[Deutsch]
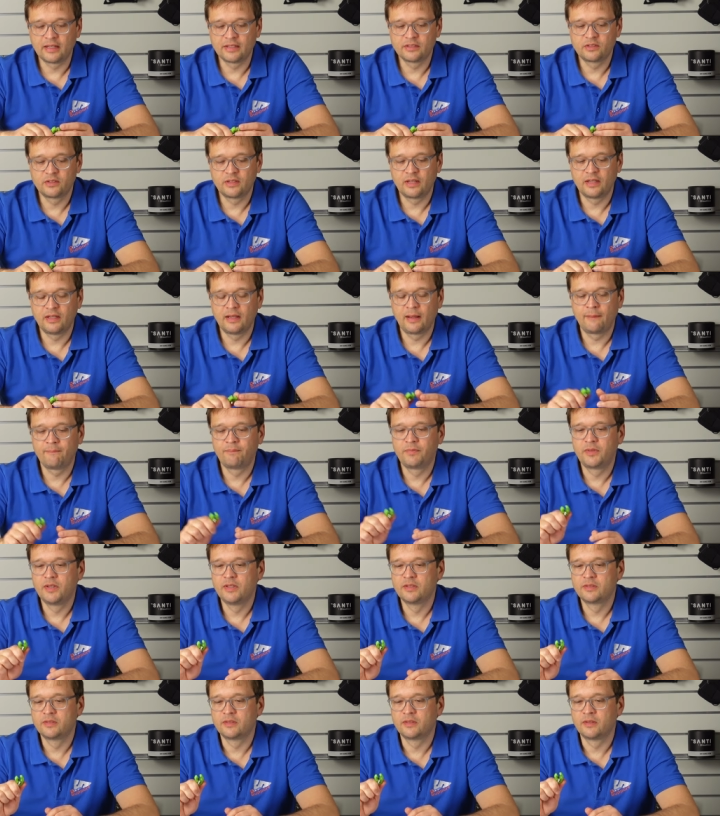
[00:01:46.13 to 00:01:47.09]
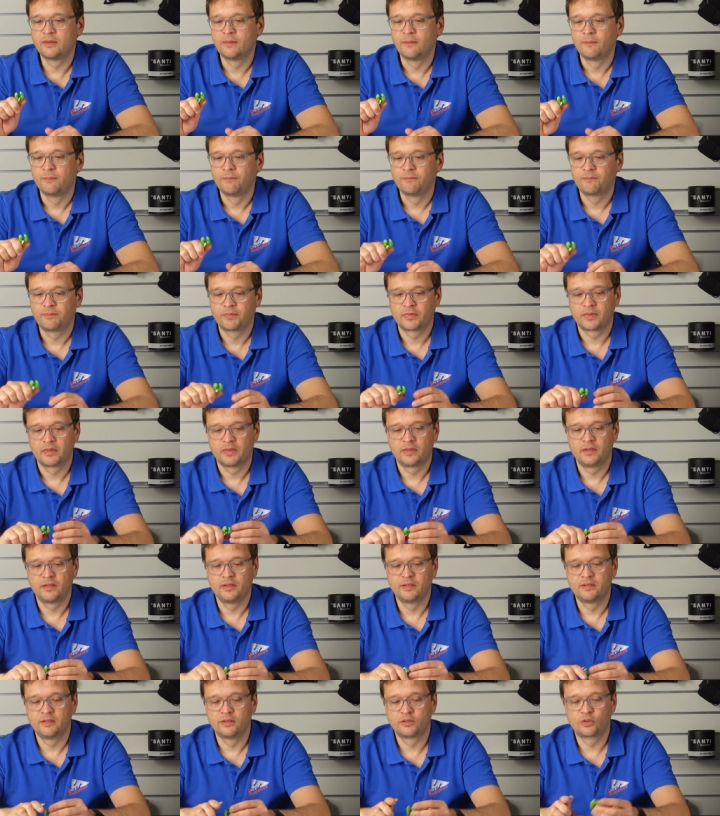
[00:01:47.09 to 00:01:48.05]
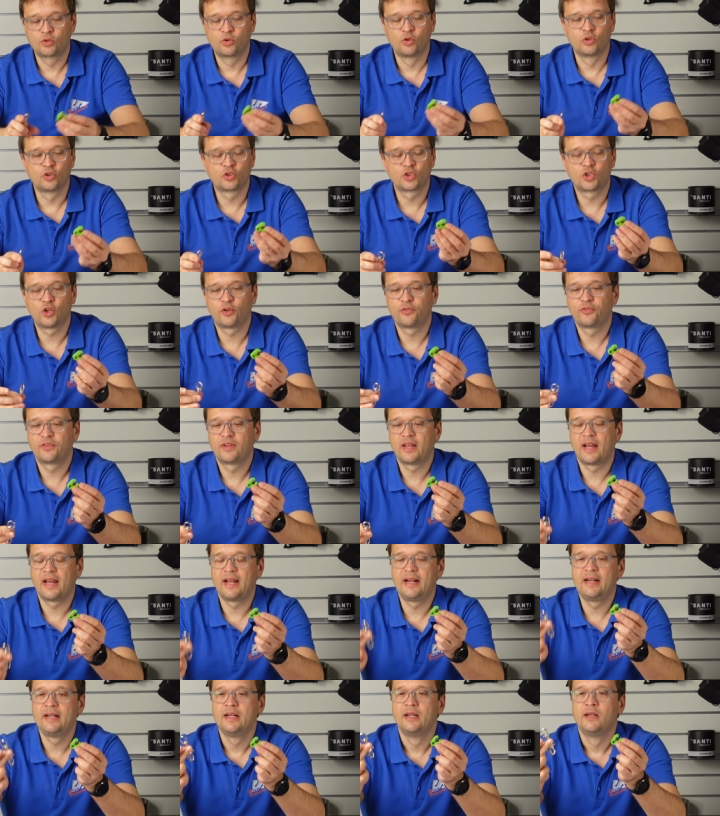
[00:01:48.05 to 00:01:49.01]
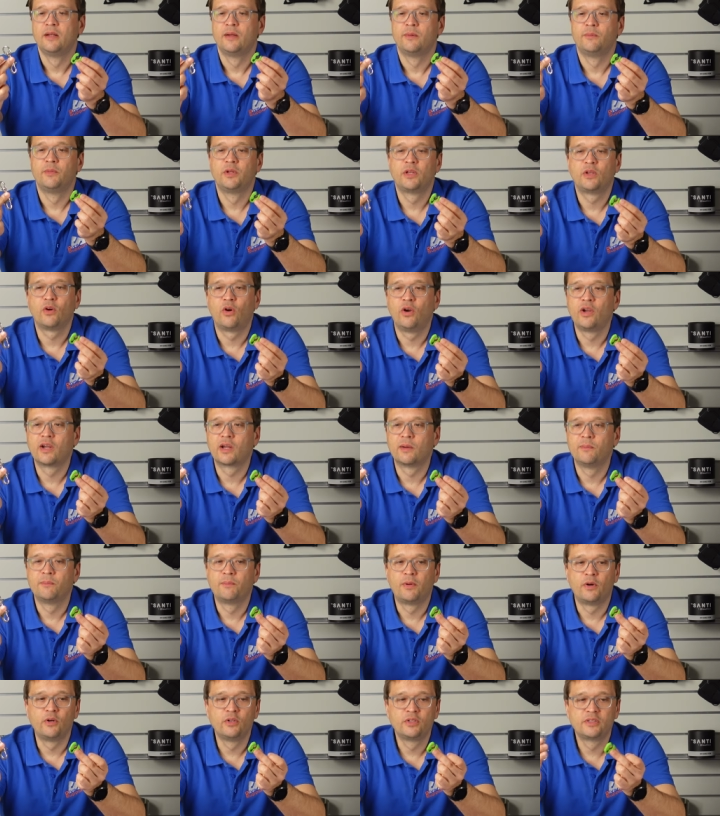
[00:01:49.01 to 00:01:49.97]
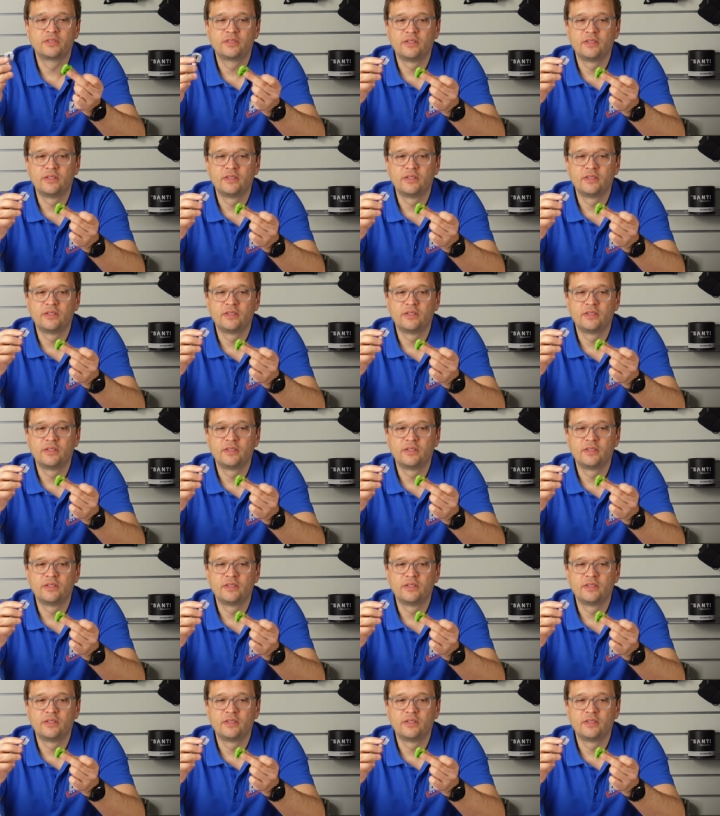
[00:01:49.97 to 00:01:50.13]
Also ihr nehmt diesen, dieses Kunststoffteil mit eurem Bolt